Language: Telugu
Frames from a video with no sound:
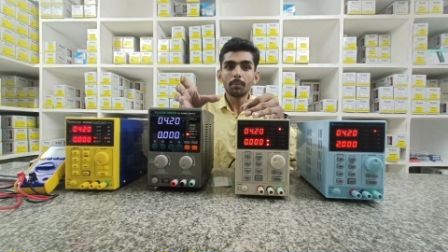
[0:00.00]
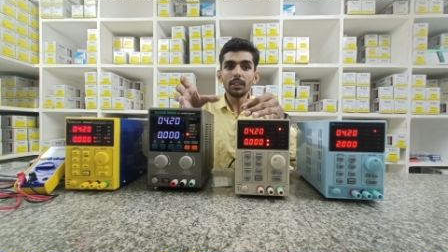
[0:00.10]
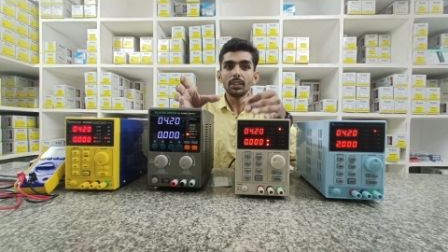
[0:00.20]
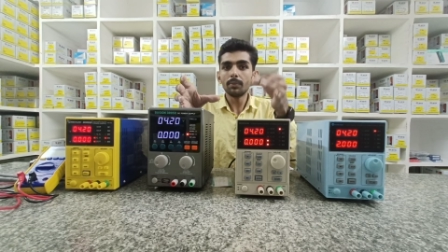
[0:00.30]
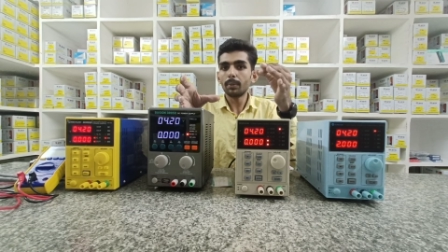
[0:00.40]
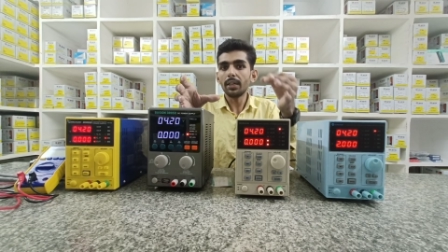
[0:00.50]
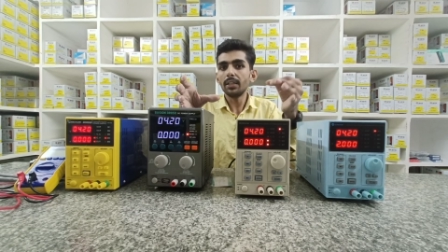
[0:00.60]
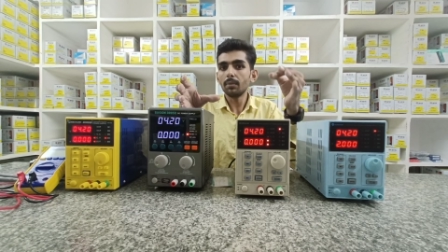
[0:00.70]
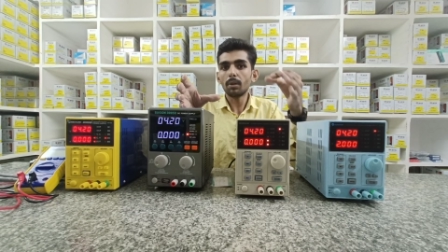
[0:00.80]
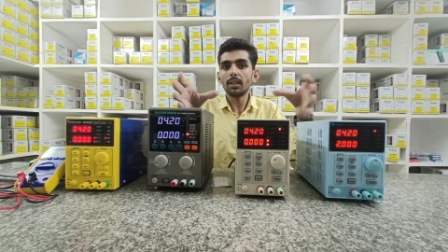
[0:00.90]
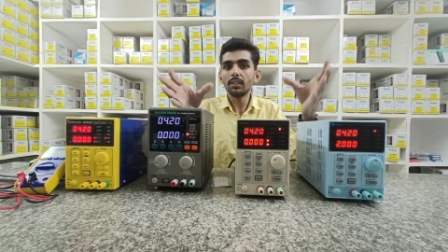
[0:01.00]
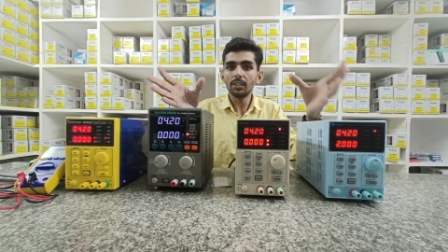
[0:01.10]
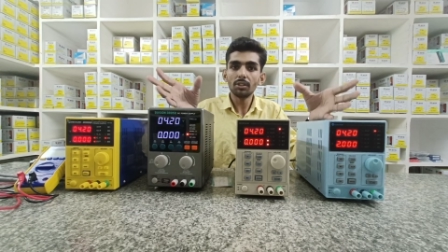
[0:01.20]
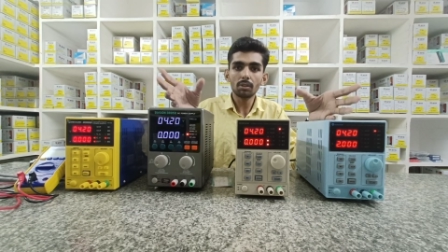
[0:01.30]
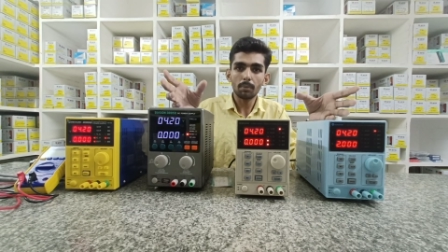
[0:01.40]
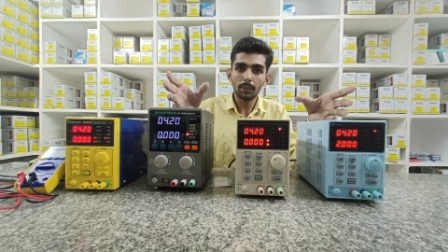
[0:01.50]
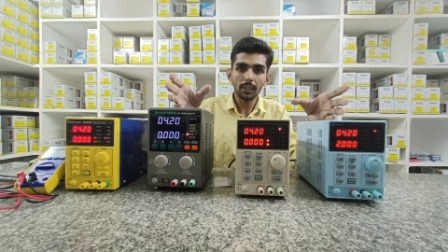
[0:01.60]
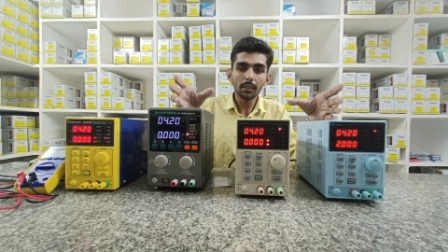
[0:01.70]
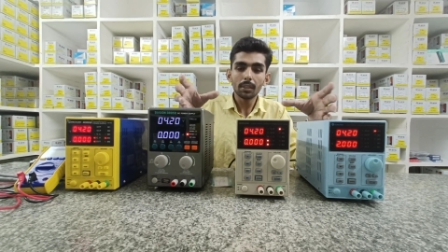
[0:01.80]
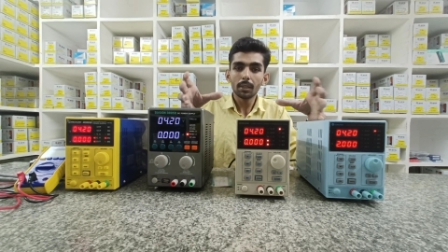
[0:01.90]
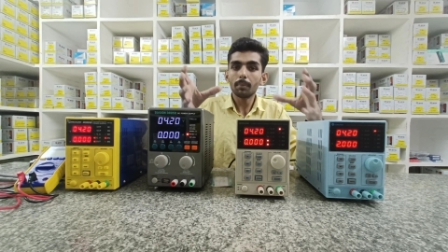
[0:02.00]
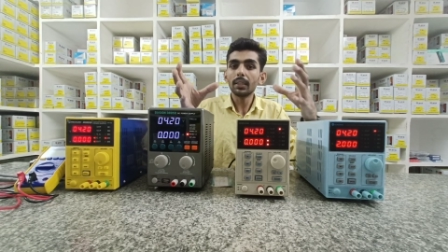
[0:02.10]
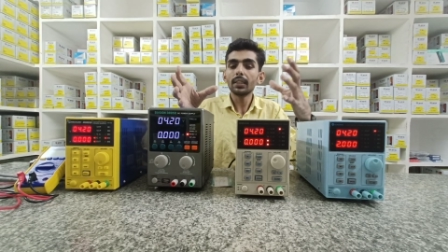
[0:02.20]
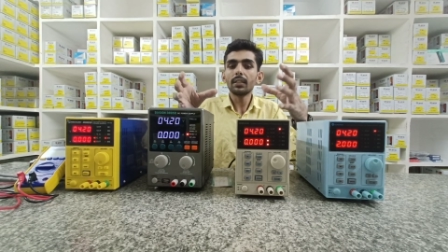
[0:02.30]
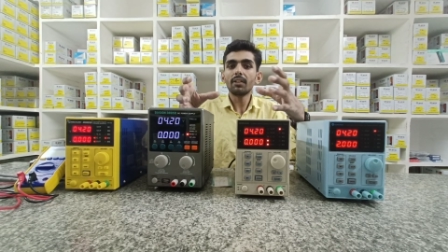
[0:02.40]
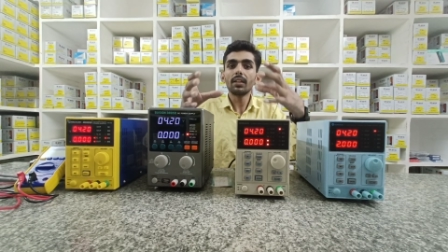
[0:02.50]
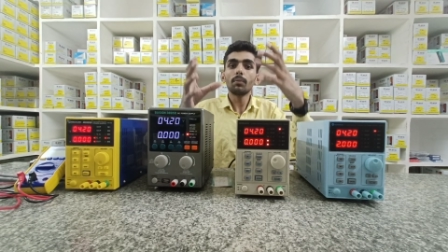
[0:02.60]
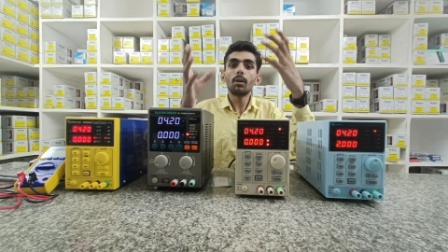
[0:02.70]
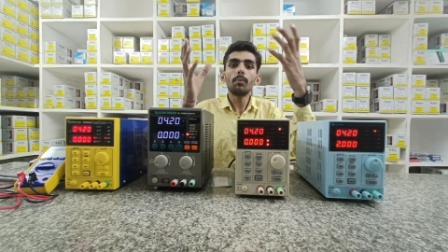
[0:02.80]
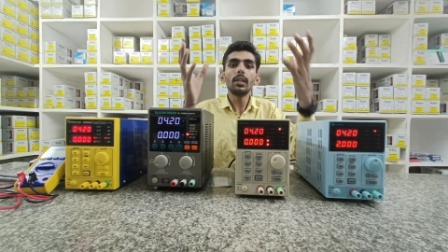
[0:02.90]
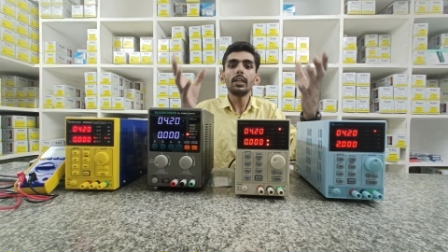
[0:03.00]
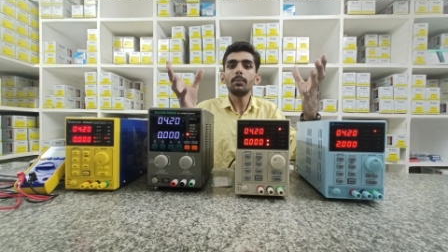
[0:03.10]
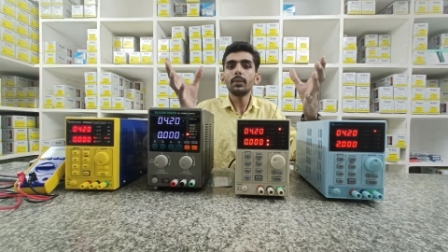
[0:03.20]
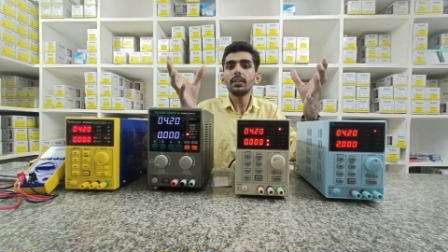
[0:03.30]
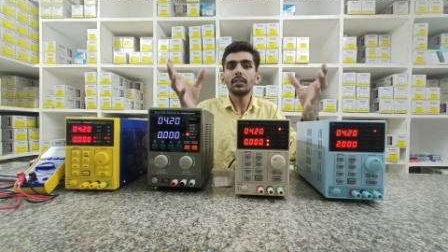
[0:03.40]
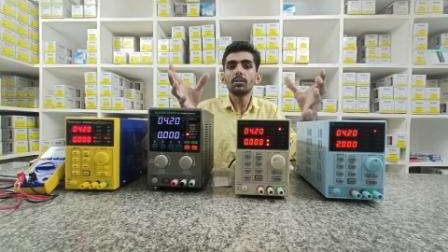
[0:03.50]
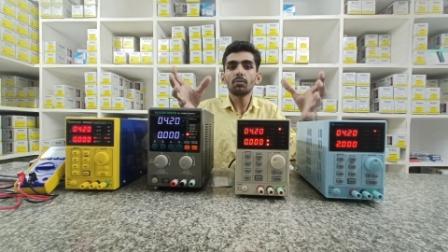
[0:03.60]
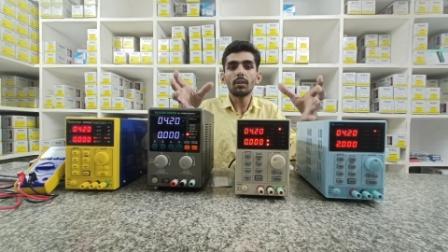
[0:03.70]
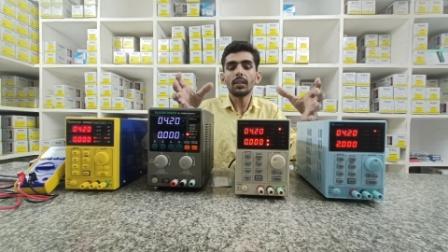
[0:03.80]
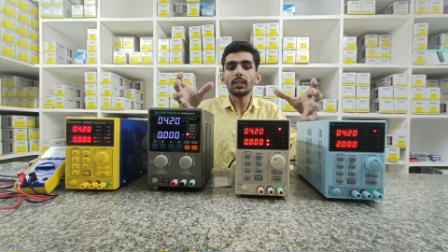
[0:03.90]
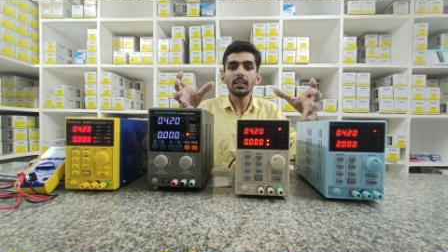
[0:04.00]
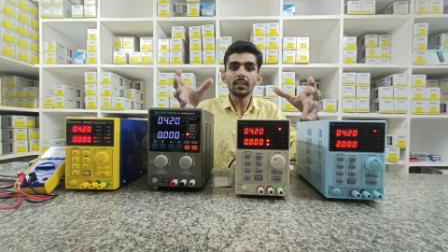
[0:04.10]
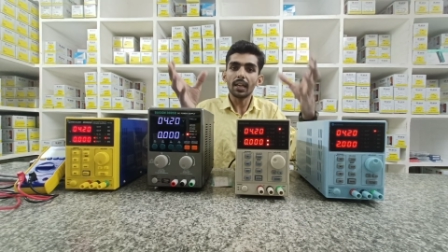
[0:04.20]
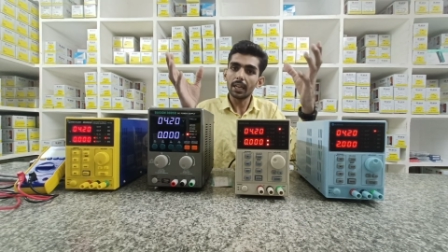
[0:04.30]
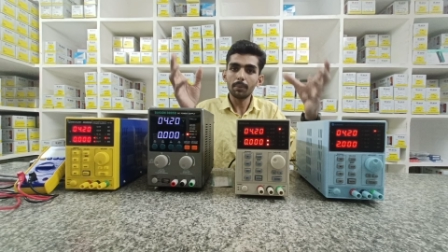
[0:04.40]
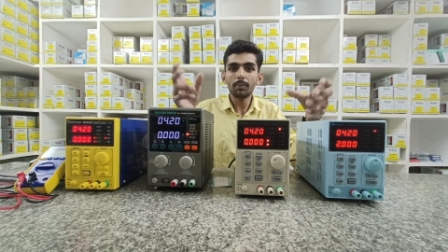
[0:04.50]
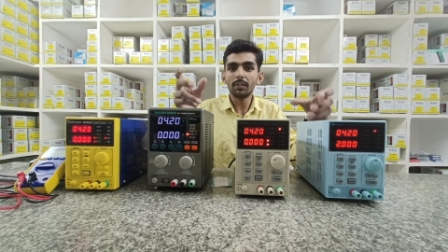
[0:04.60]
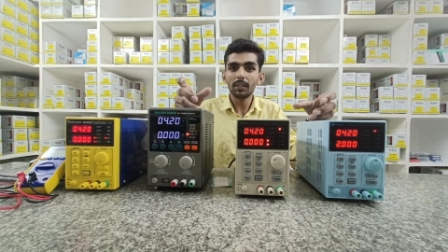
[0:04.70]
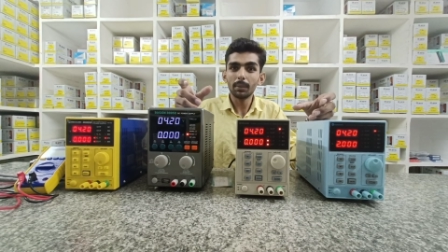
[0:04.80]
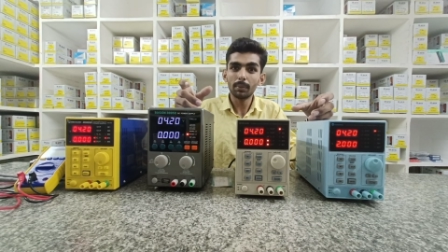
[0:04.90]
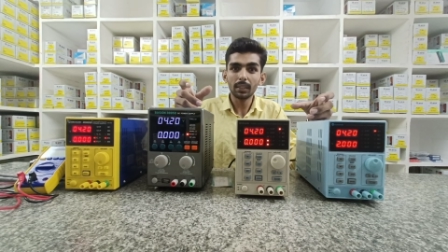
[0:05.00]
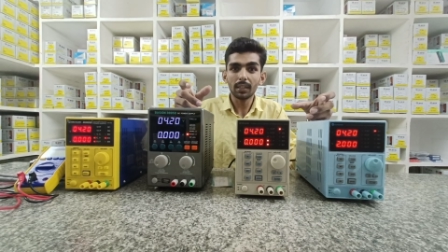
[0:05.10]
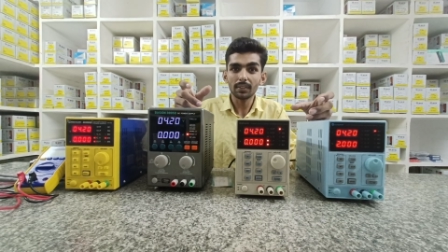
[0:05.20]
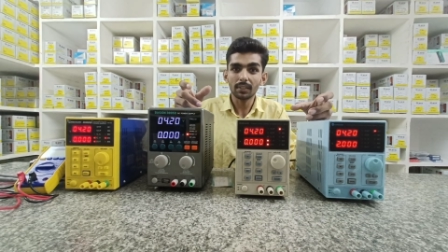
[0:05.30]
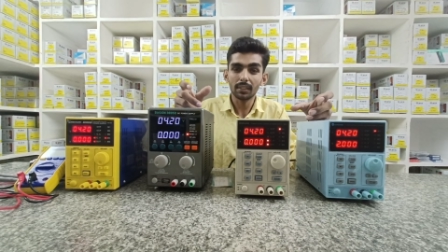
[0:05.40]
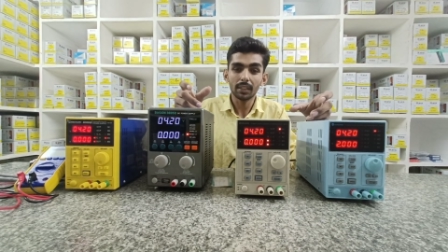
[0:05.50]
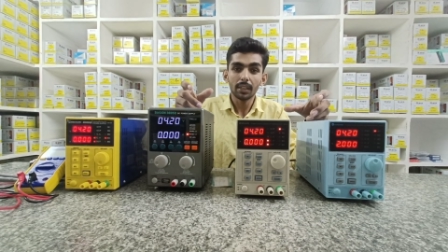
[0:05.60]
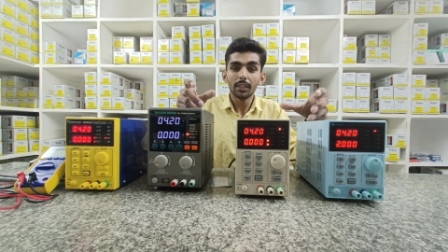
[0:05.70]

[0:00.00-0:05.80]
మంచి బ్రాండెడ్ మోడల్ తీసుకోకపోతే మనకి తర్వాత మొబైల్ రిపేరింగ్ చేసుకోవడానికి చాలా ఇబ్బంది ఇబ్బందిగా వస్తుంది